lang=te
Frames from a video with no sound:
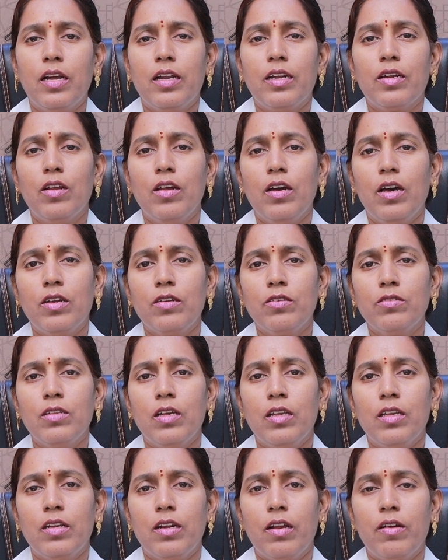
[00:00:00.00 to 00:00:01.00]
దాంట్లో
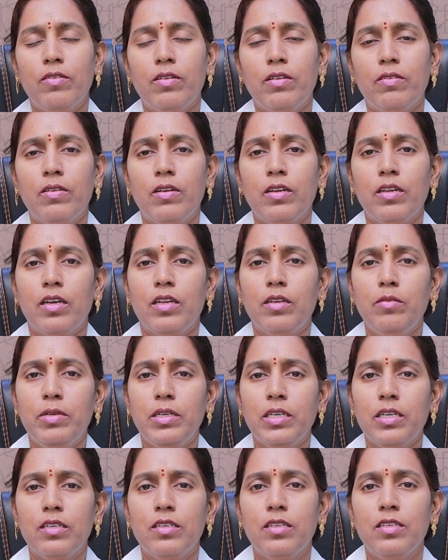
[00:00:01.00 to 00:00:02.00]
అరుగుదల రావడం వల్ల కానీ
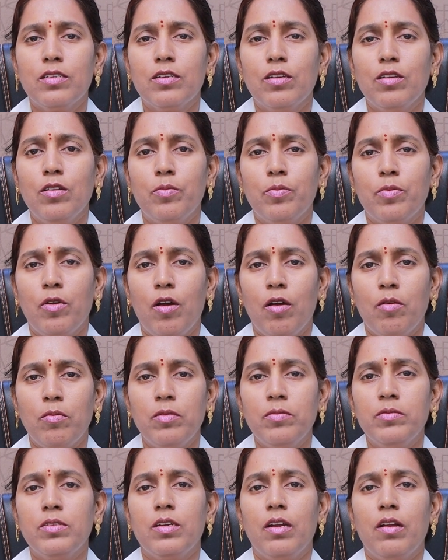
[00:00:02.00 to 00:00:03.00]
మనకి డిస్క్లో
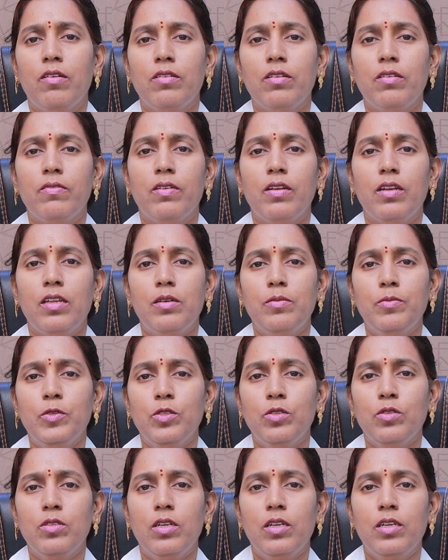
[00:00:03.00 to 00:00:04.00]
ప్రాబ్లమ్స్ రావడం వల్ల
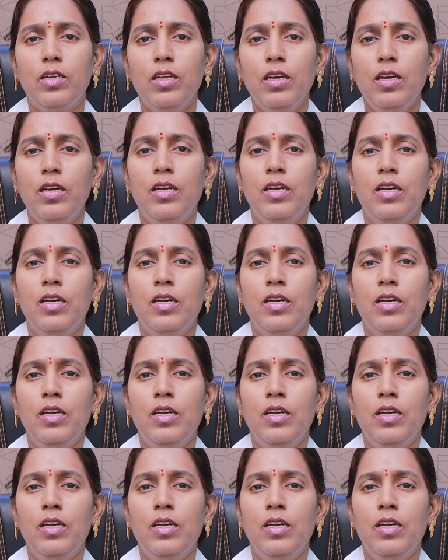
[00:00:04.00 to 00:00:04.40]
ఏమవుతుందంటే